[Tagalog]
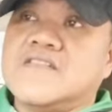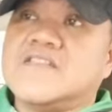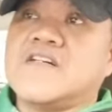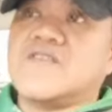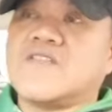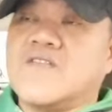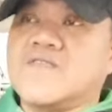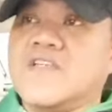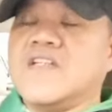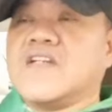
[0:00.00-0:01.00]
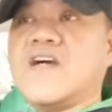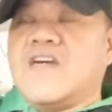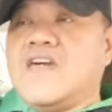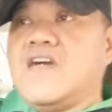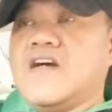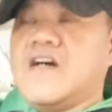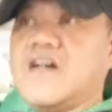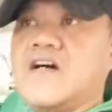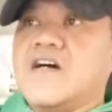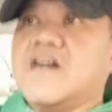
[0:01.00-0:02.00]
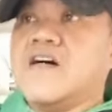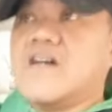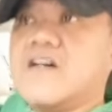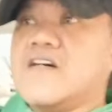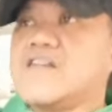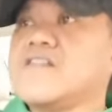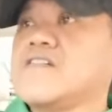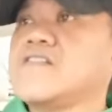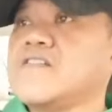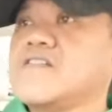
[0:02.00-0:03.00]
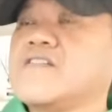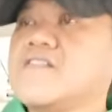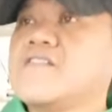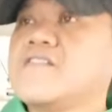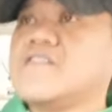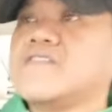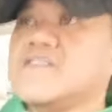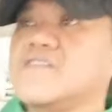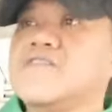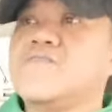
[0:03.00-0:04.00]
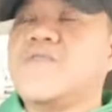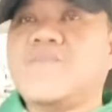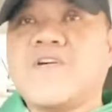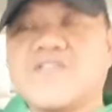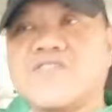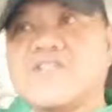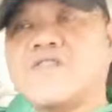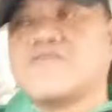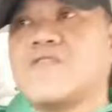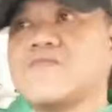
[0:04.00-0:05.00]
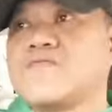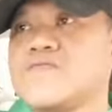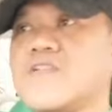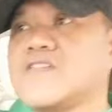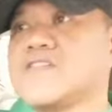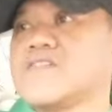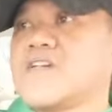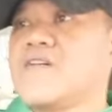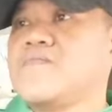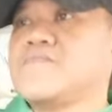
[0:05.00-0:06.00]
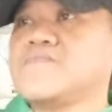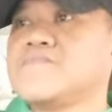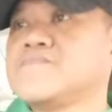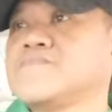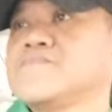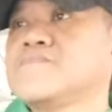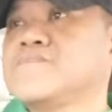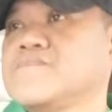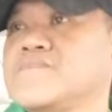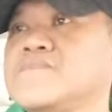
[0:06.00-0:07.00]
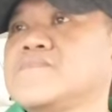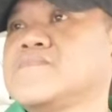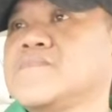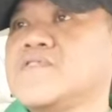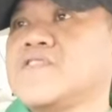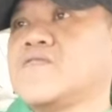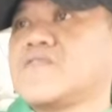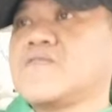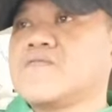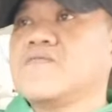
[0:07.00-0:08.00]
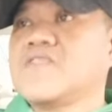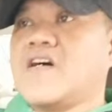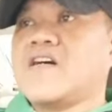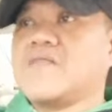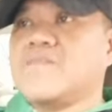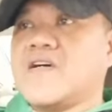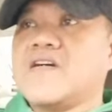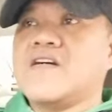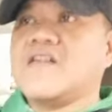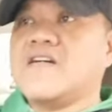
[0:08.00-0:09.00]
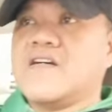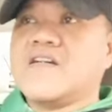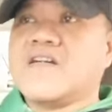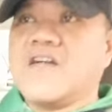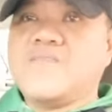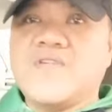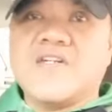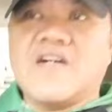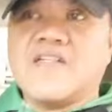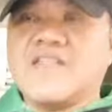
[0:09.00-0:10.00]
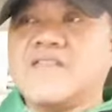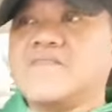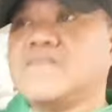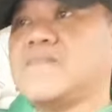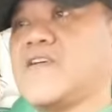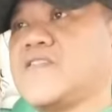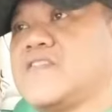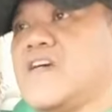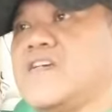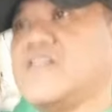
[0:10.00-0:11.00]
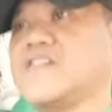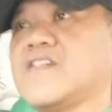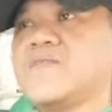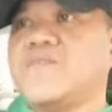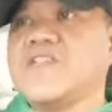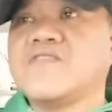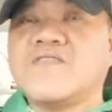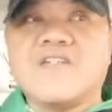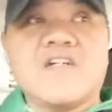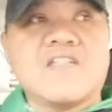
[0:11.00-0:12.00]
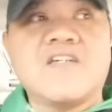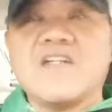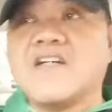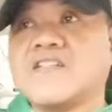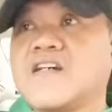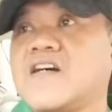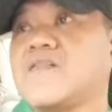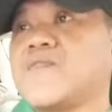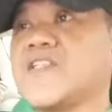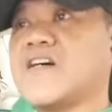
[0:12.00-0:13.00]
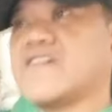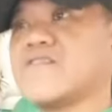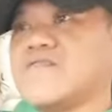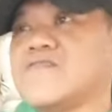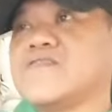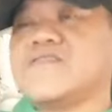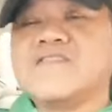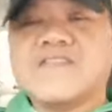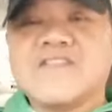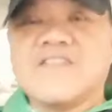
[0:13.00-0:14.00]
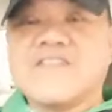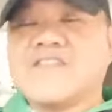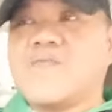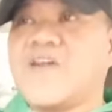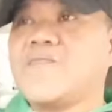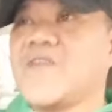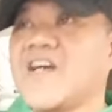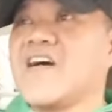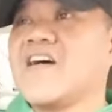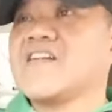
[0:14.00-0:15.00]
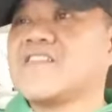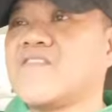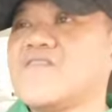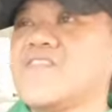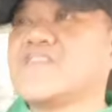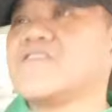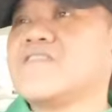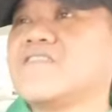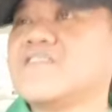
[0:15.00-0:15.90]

shout out din kay uh, sino ba yung mga shout out ko last time shout out dun sa aking mga kaibigan Mark Daniel Servito ingat ingat sa ka man naroon sa mga pagkakataong ito